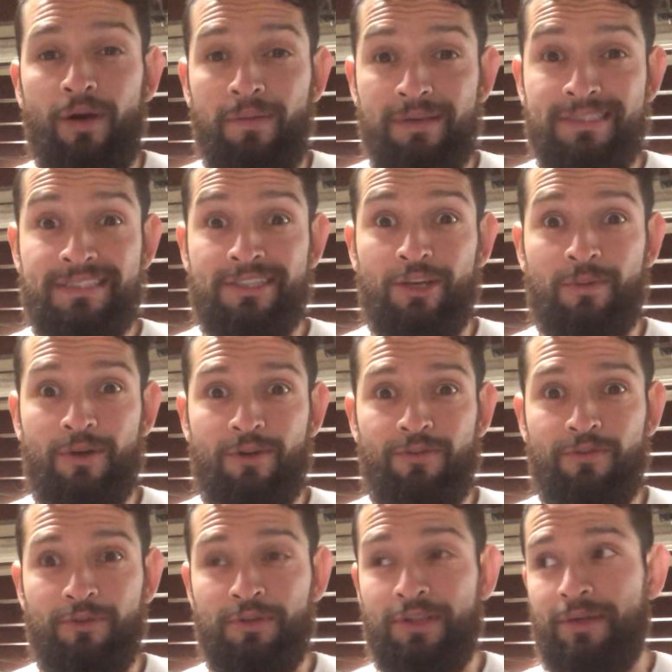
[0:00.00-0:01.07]
A veces yo me
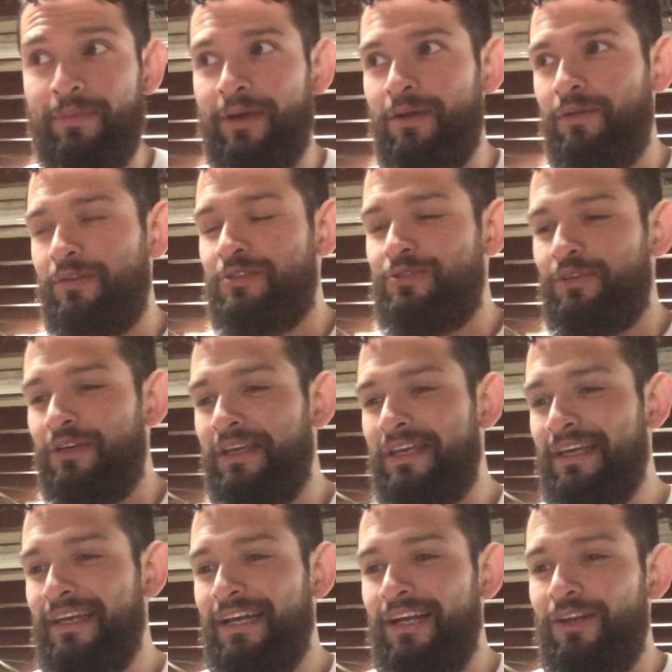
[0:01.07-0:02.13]
confundo también cuando estoy,
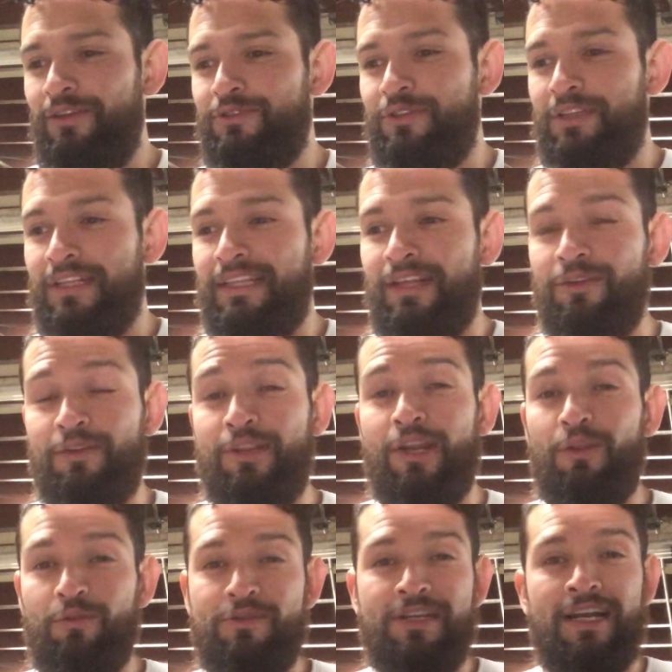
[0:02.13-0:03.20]
lo estoy tratando de
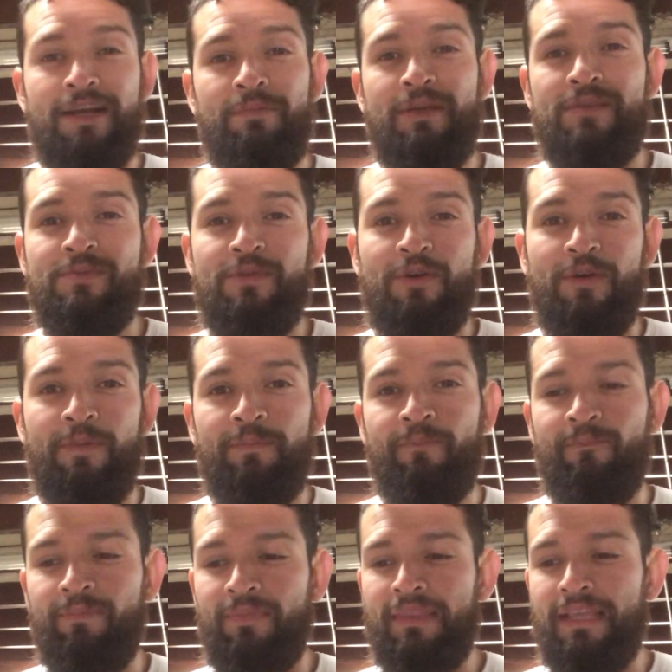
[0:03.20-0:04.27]
traducir al mismo
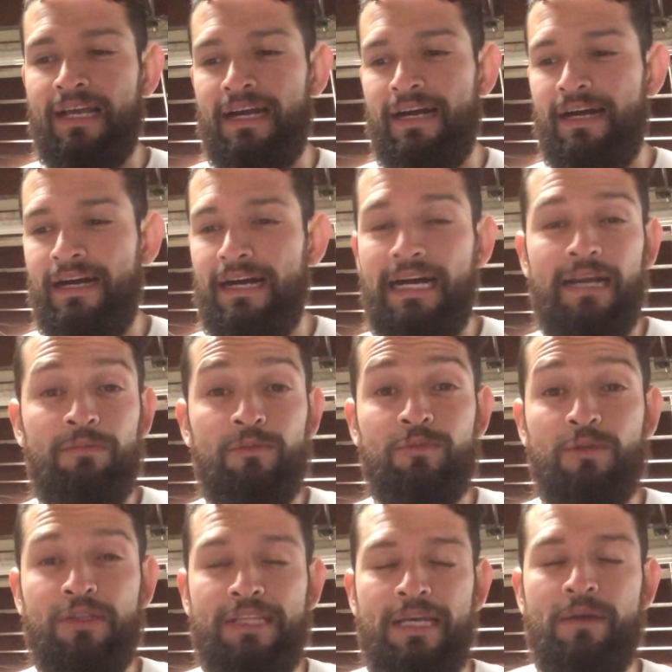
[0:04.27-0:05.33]
al
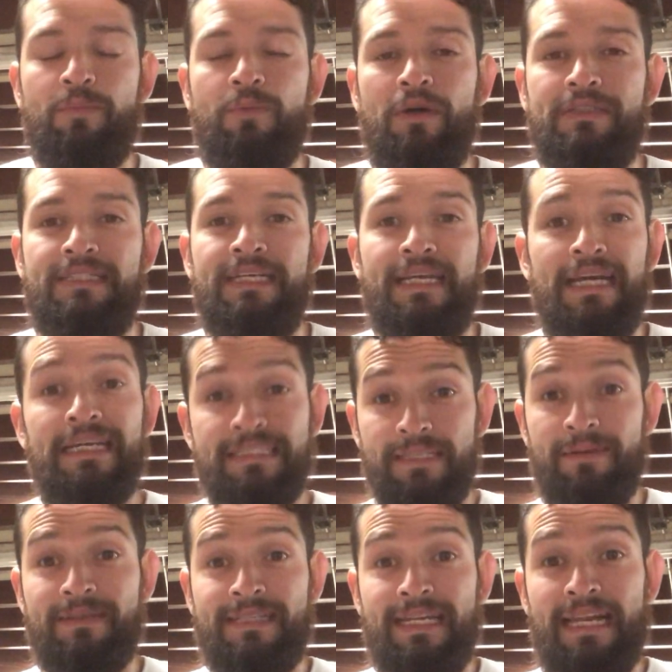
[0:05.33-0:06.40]
mismo tiempo. Así que este
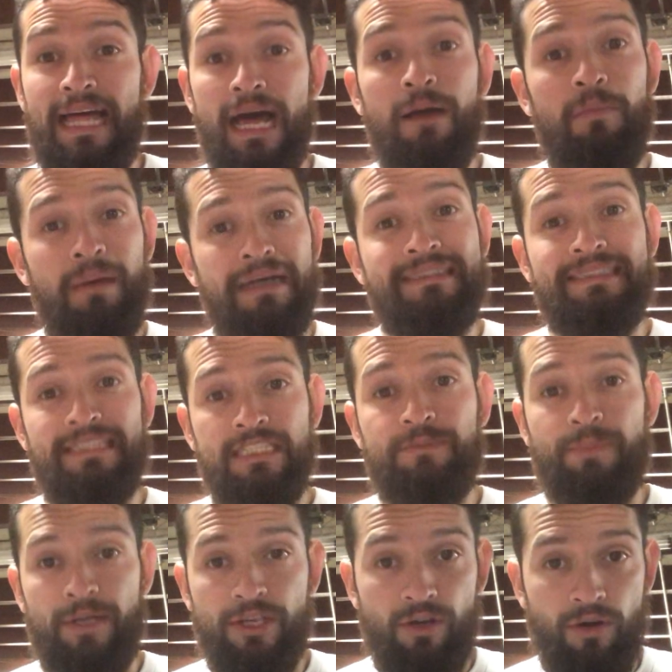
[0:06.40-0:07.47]
va a ser nada más en
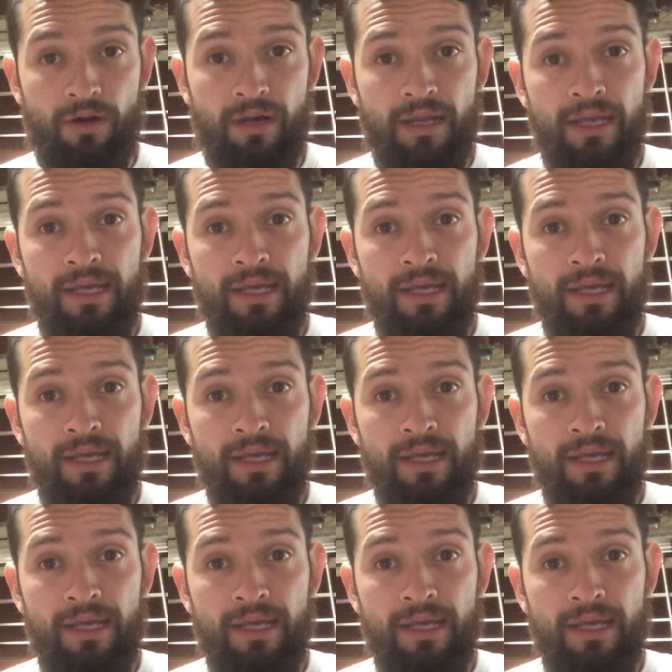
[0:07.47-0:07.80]
español.